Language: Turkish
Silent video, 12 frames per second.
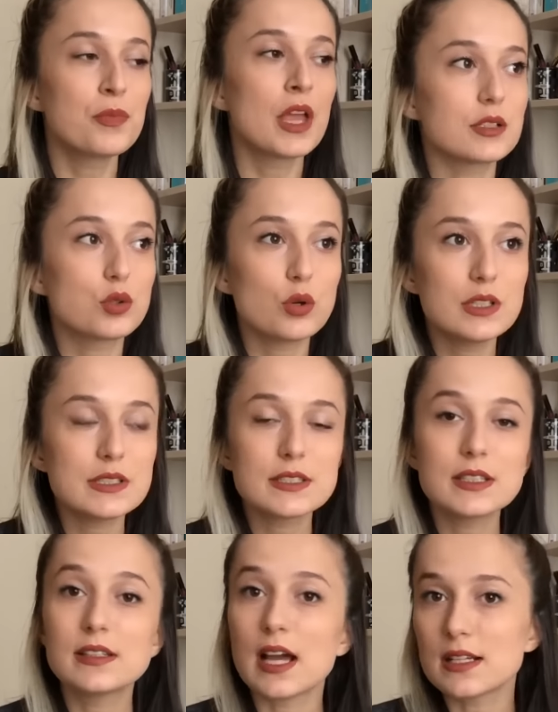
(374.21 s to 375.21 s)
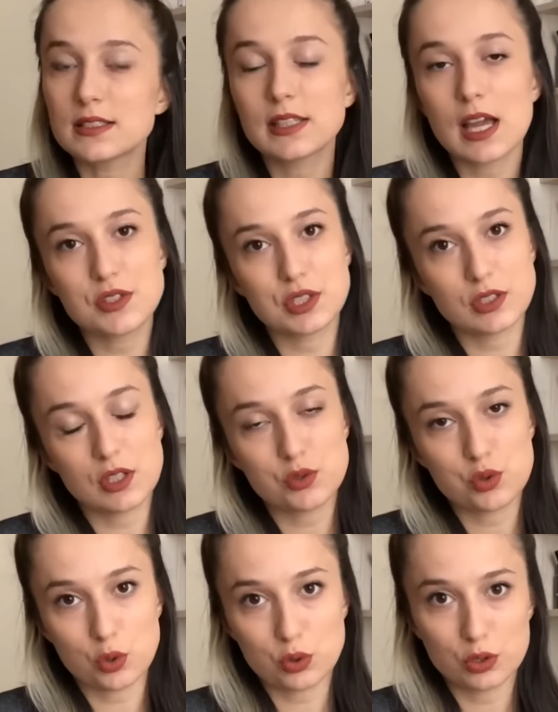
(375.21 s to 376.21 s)
E, sonrasında dersi gerçekten
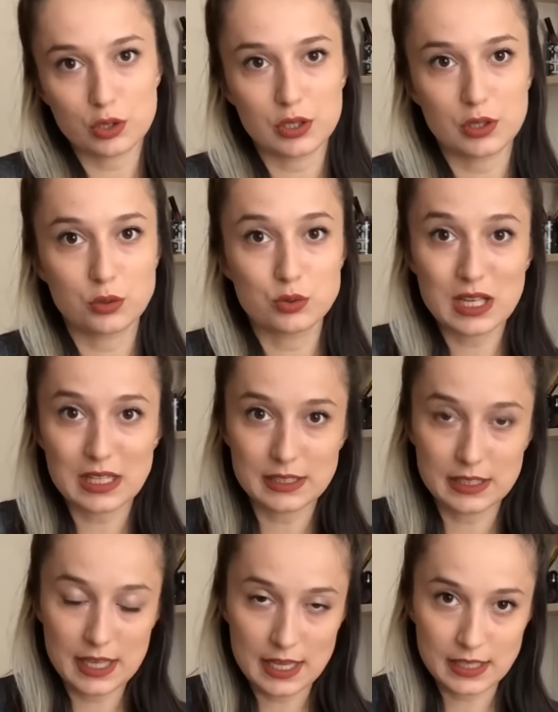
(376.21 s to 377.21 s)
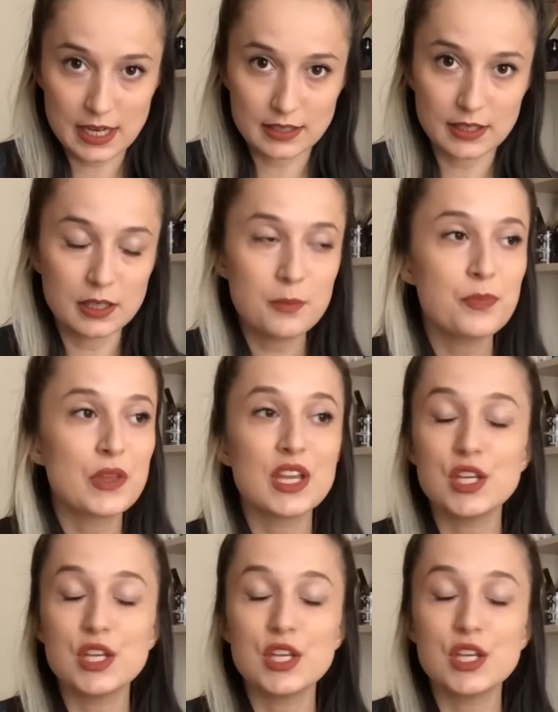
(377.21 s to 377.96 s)
çok e, güzel dinleyenlerdenim.